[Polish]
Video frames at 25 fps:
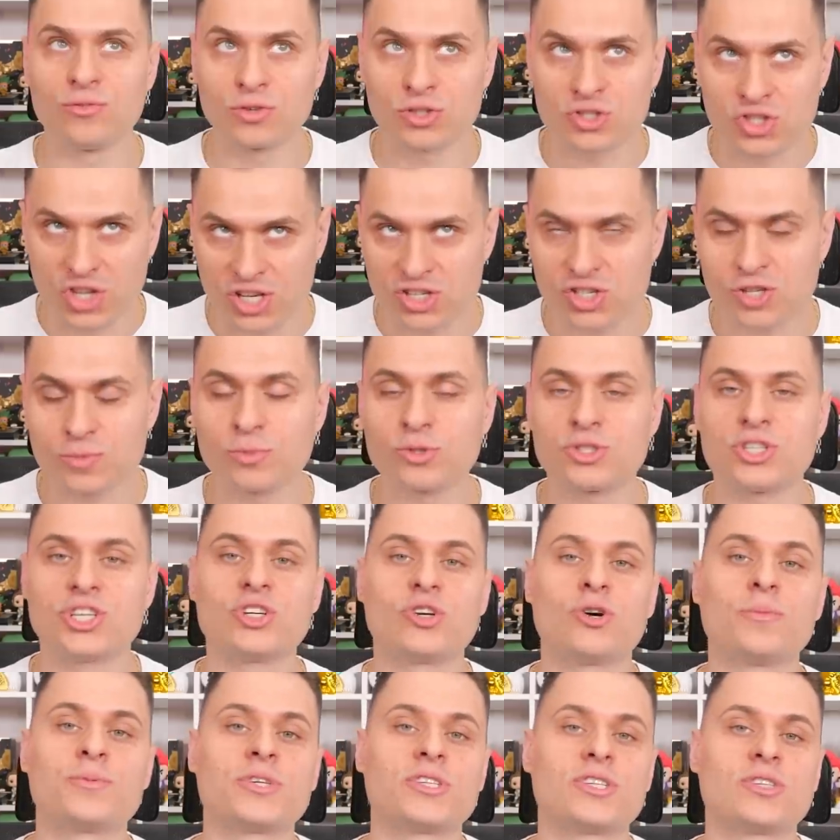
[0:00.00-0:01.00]
W jutrzejszym
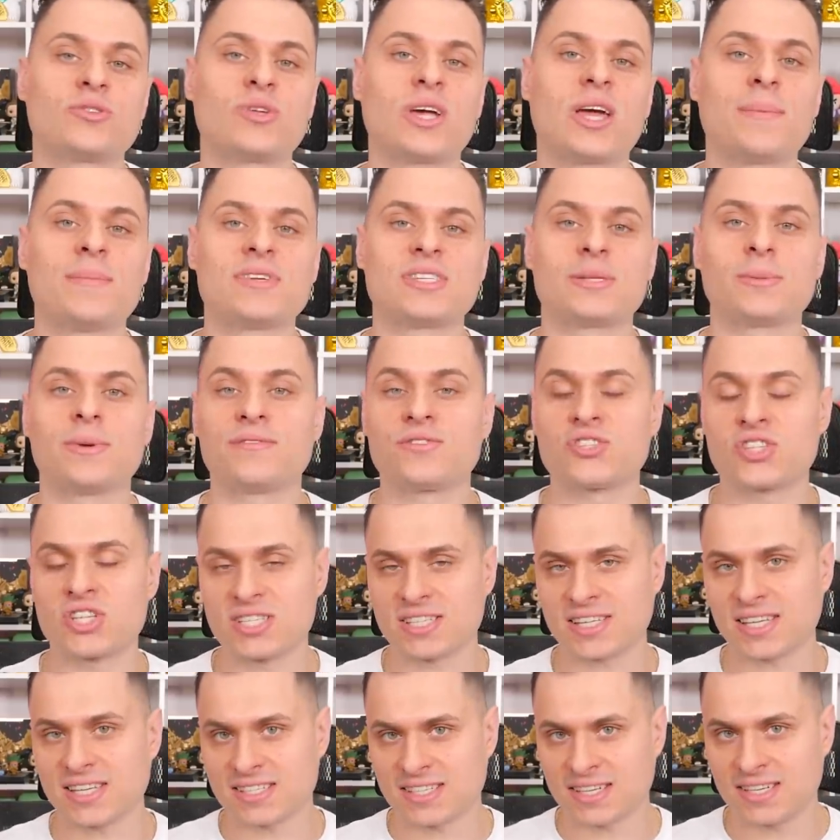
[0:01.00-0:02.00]
odcinku przetestujemy sobie
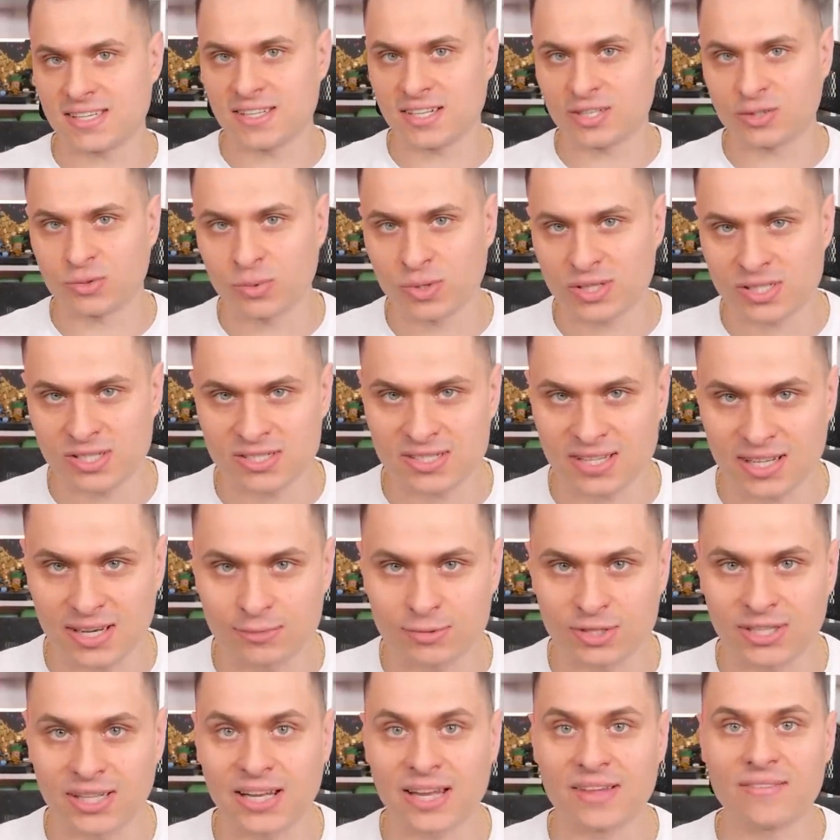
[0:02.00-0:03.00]
wszystkie skiny, które które zostaną
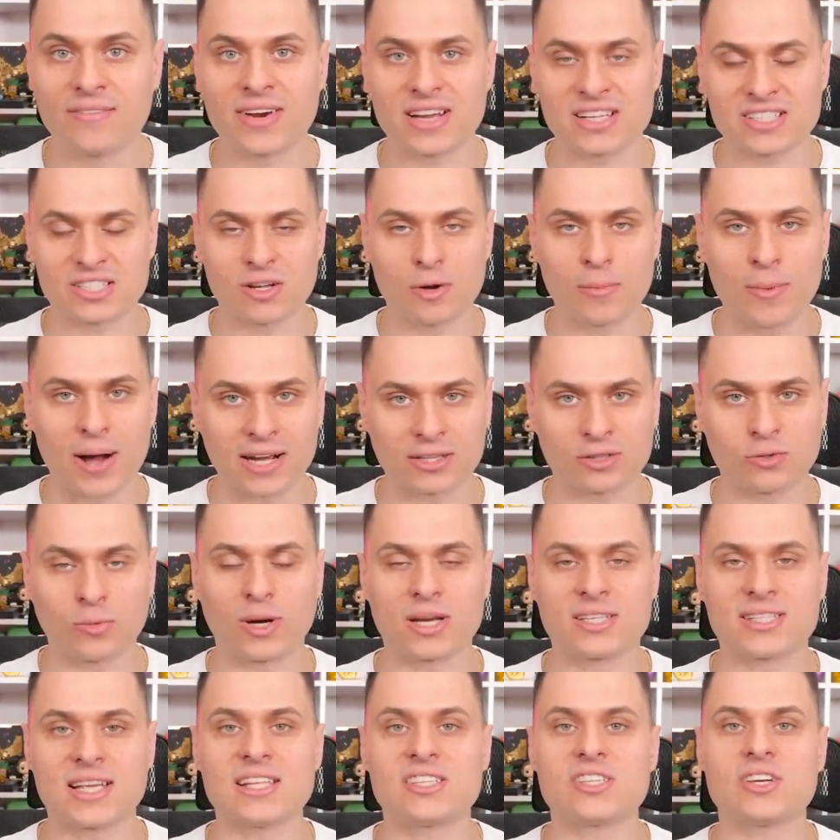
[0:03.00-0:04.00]
dodane wraz z nową
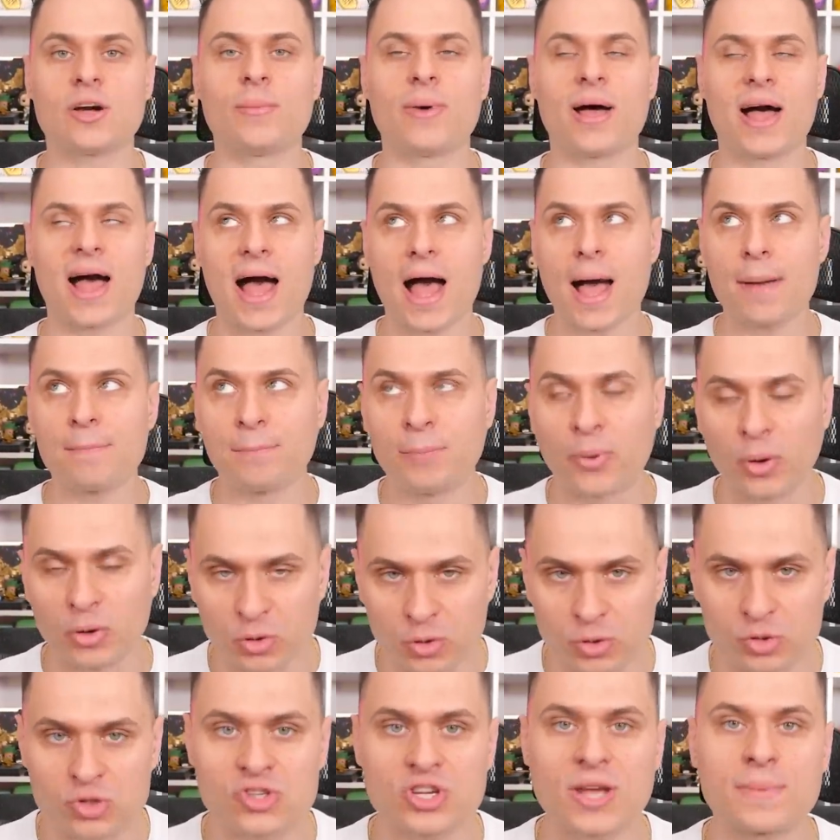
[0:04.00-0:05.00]
aktualizacją, a
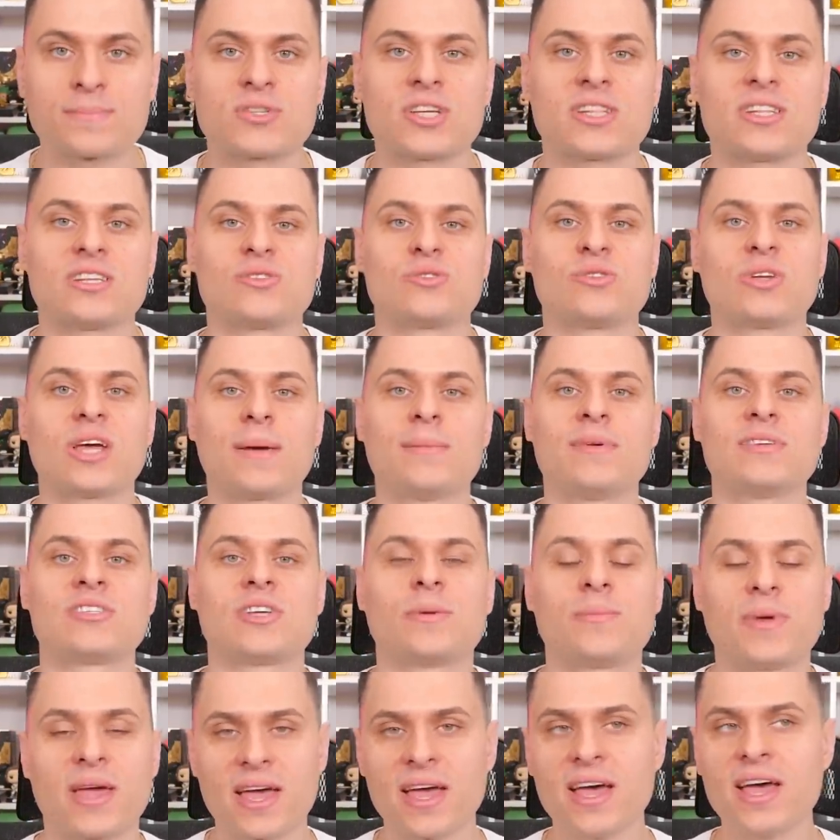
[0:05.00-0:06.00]
pojutrze przetestujemy
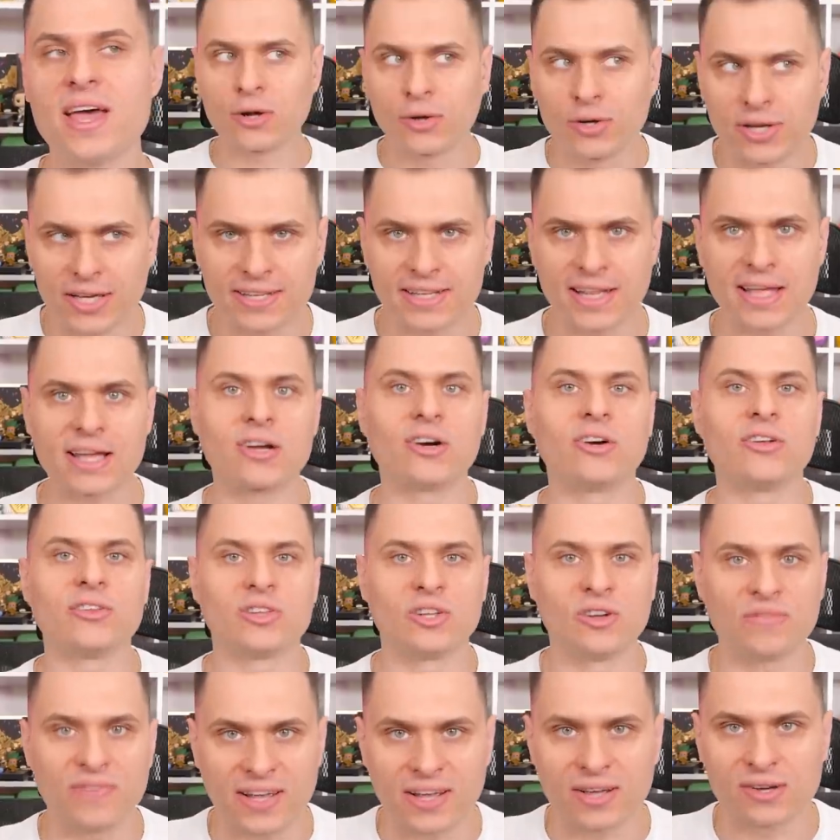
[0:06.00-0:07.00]
sobie kolejnego
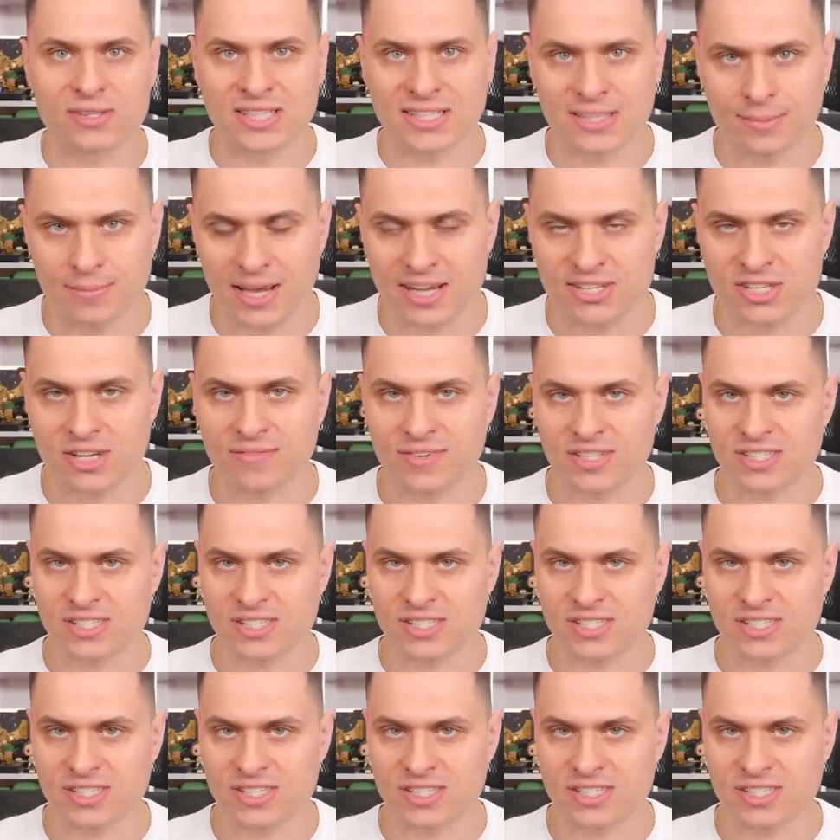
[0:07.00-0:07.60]
nowego zadymiarza,